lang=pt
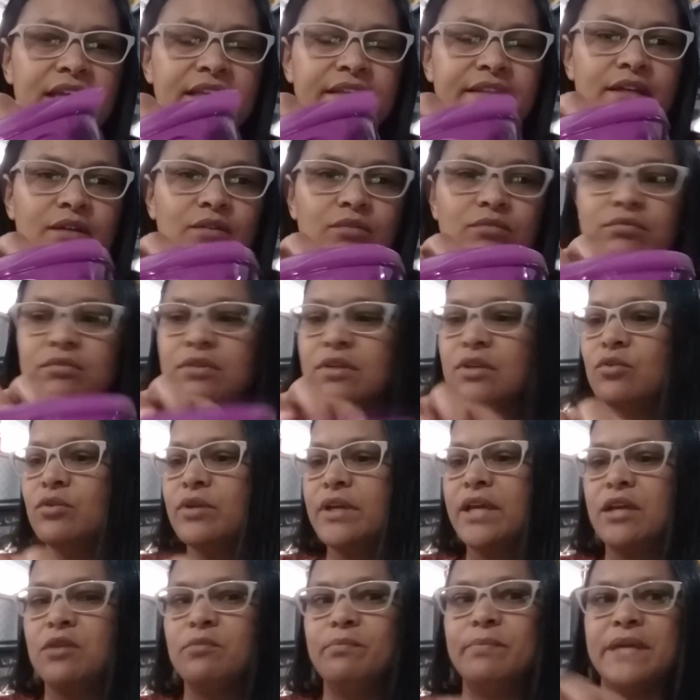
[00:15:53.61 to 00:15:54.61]
Então, eu
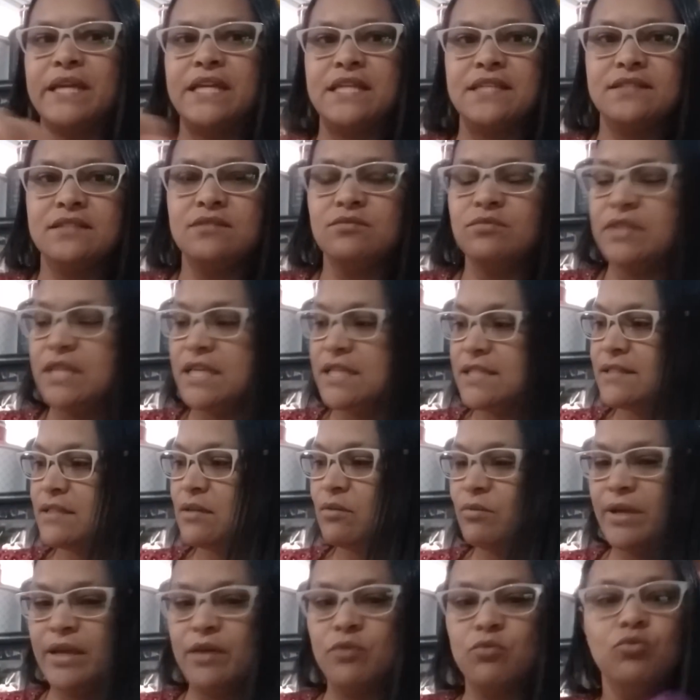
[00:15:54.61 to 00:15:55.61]
quero um packzinho desse.
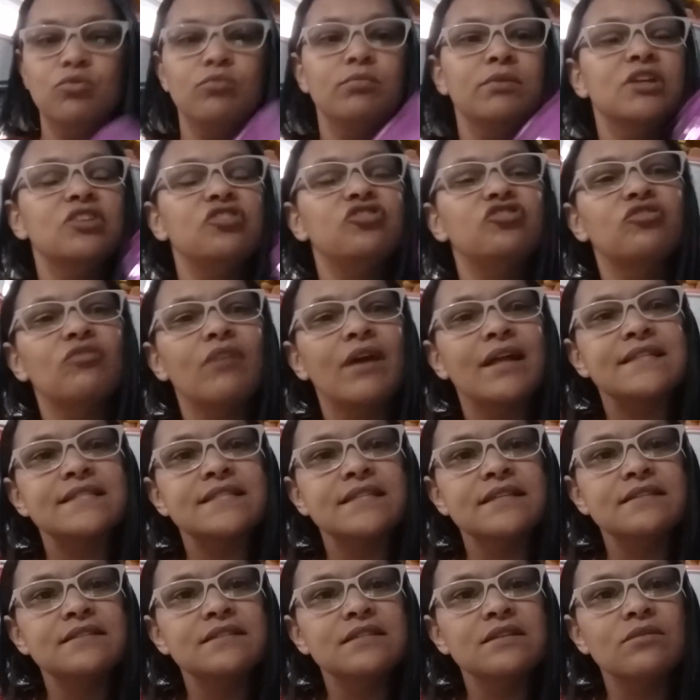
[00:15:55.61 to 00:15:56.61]
Então, é uma de
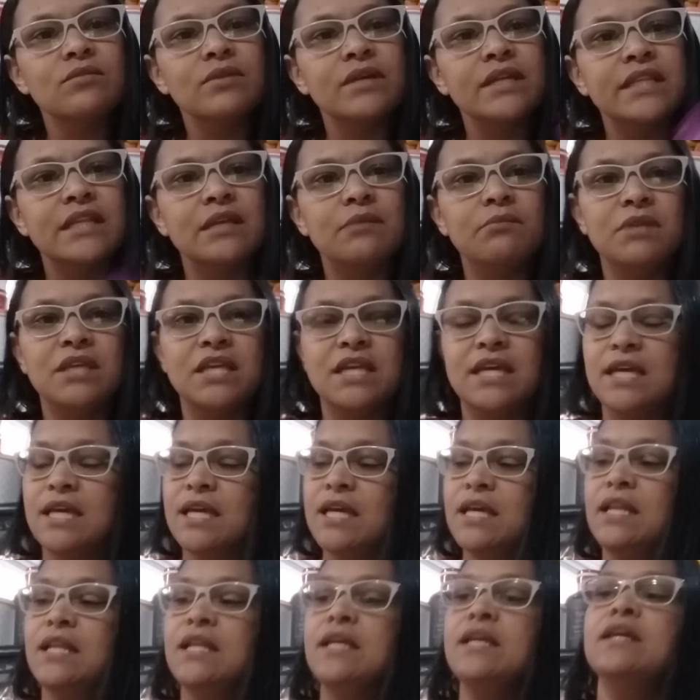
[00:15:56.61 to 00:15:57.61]

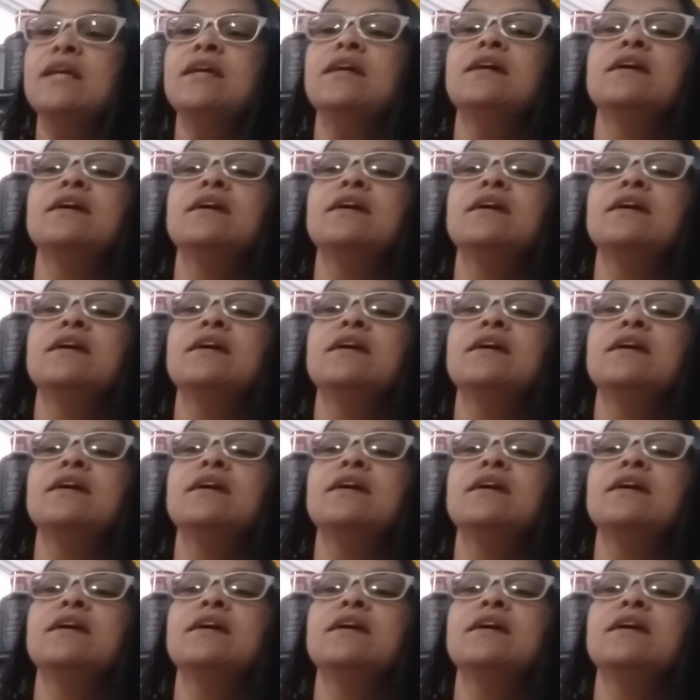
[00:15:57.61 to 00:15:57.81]
450ml